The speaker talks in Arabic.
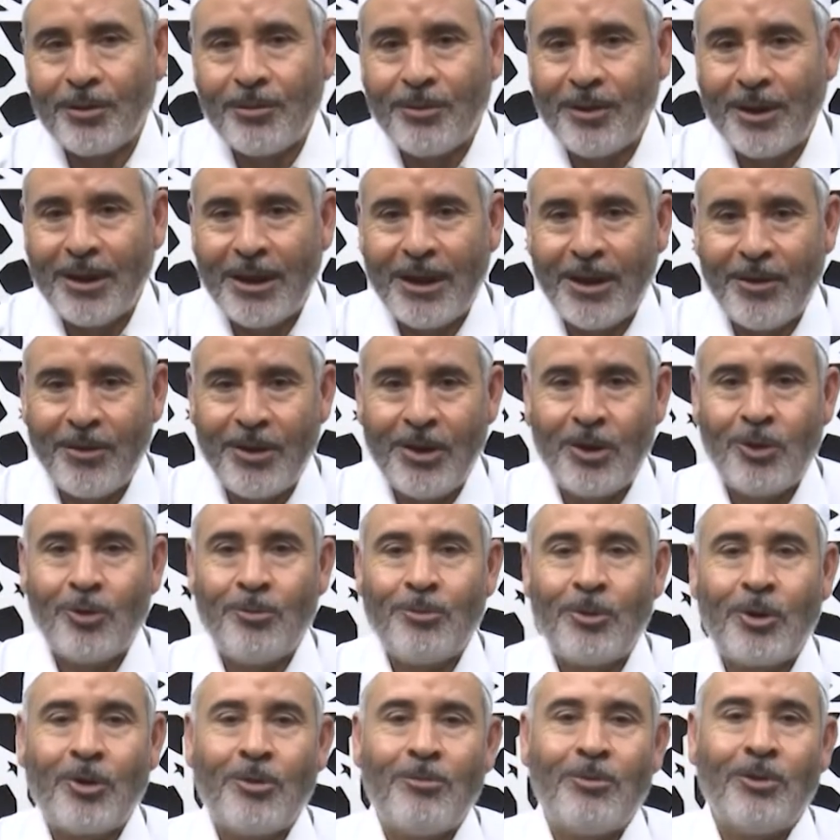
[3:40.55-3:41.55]
ولا يريد
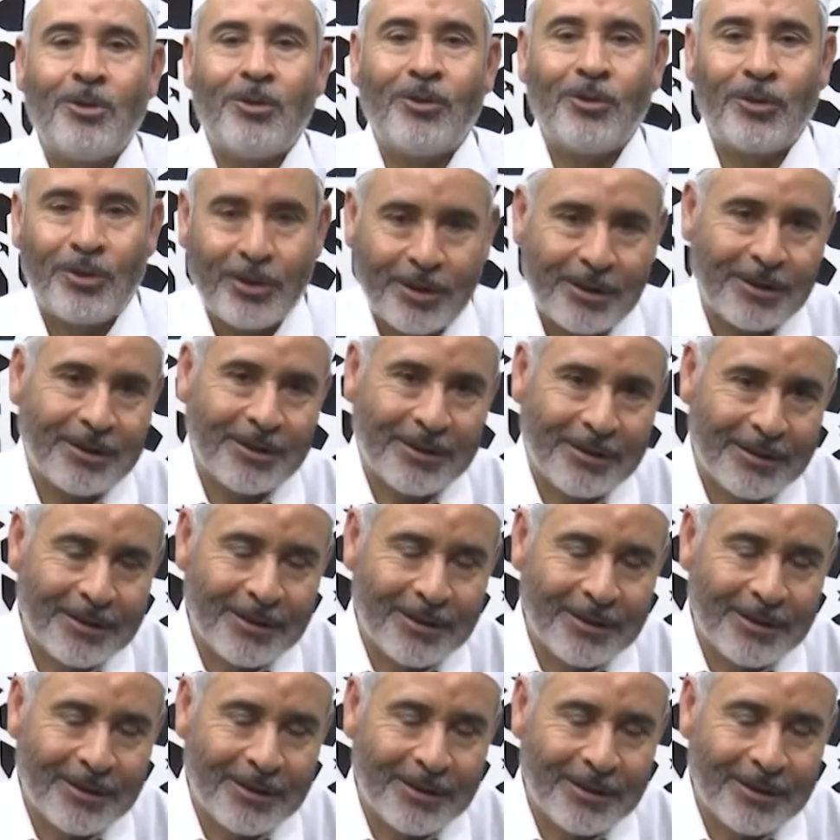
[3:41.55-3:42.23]
بكم العسر